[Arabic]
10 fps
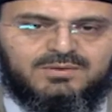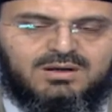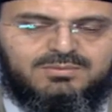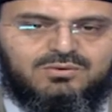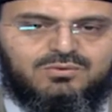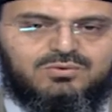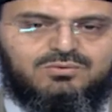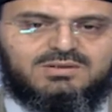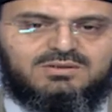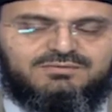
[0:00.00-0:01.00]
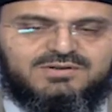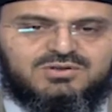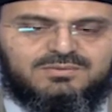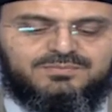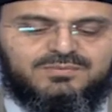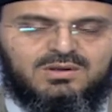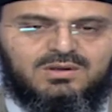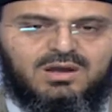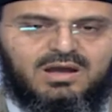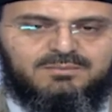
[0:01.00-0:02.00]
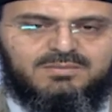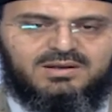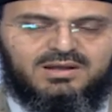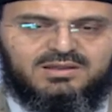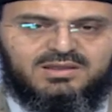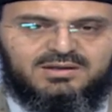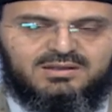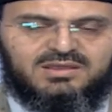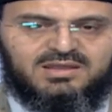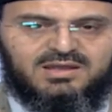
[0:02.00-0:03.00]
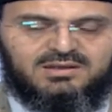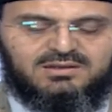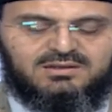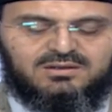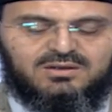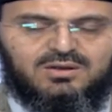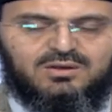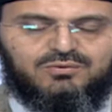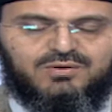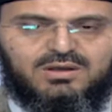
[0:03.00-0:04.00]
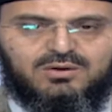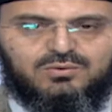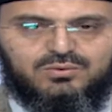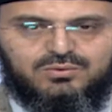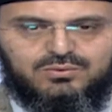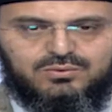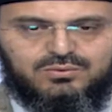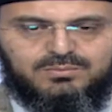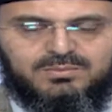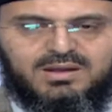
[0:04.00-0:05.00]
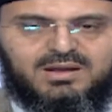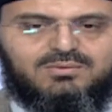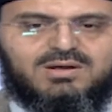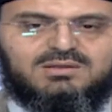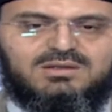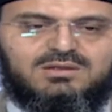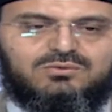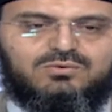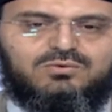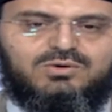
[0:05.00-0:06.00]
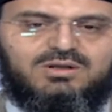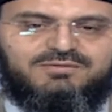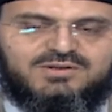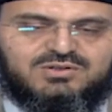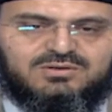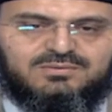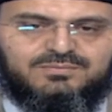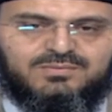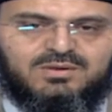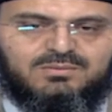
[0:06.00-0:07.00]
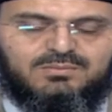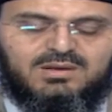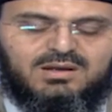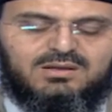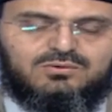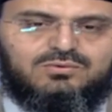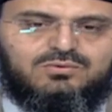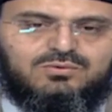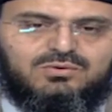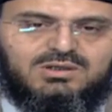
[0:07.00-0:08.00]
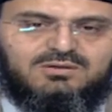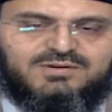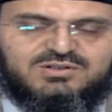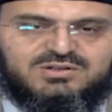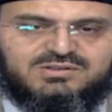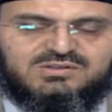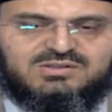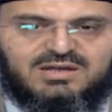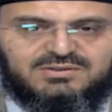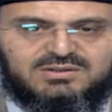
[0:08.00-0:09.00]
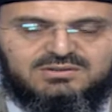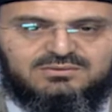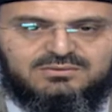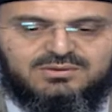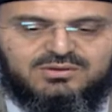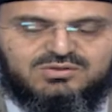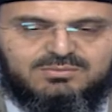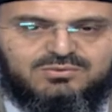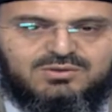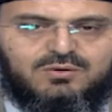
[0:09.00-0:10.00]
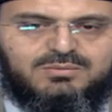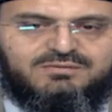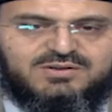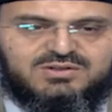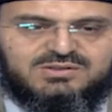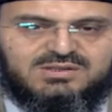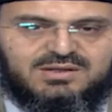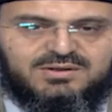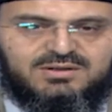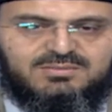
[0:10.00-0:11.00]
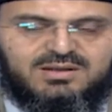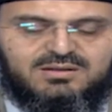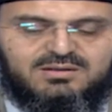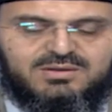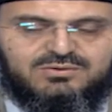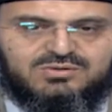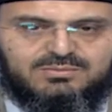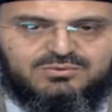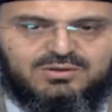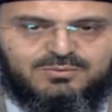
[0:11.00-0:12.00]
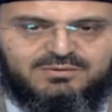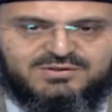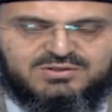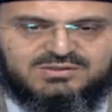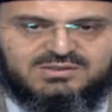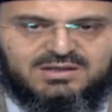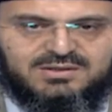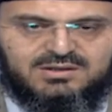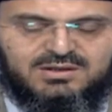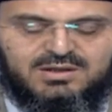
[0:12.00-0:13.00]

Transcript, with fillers: قبل دخول وقت الفجر أما الآذان الثاني فيكون مع وقت طلوع الفجر مع طلوع الفجر الصادق ليسمونه بالفجر الصادق لما, لما يسمونه بالفجر الصادق